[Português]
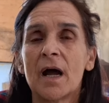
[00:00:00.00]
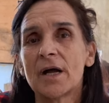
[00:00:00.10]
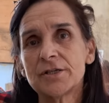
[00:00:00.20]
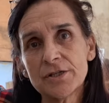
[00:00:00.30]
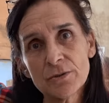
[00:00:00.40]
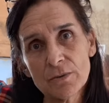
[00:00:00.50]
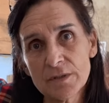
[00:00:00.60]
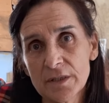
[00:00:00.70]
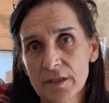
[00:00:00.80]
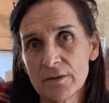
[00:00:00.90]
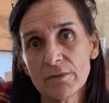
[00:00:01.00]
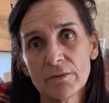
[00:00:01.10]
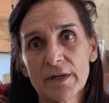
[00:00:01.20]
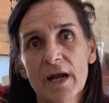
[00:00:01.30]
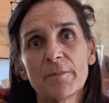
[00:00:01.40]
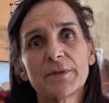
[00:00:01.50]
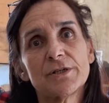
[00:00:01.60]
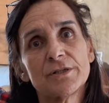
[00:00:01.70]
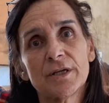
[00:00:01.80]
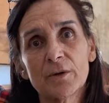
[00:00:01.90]
A gente conseguiu um lugar para a
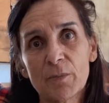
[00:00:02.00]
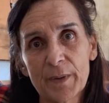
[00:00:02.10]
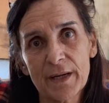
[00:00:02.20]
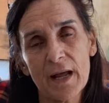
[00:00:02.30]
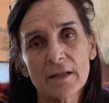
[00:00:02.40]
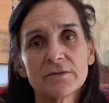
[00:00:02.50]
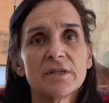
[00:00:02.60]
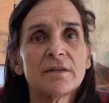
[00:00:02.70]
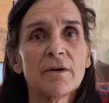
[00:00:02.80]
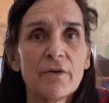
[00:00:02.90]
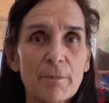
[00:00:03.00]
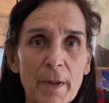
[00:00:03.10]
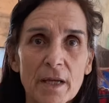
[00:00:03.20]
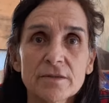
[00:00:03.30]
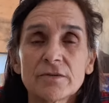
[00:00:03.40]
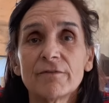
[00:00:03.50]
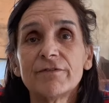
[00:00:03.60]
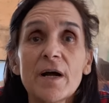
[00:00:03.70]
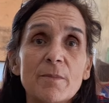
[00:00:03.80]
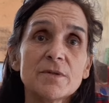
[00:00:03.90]
gente recuperá-los, então eu peço,
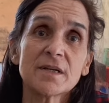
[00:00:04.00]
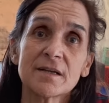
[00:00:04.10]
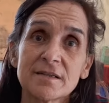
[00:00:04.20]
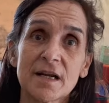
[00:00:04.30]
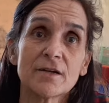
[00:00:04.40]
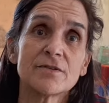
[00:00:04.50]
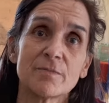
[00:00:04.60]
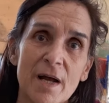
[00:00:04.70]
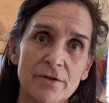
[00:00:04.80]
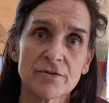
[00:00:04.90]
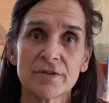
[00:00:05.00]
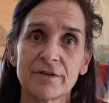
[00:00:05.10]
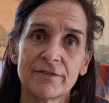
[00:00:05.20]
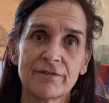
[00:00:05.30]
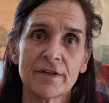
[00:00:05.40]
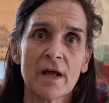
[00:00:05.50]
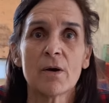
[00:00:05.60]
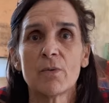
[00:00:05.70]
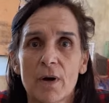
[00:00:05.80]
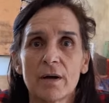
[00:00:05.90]
vamos castrar os machos que vivem na
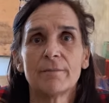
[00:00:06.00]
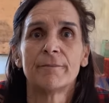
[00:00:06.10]
rua.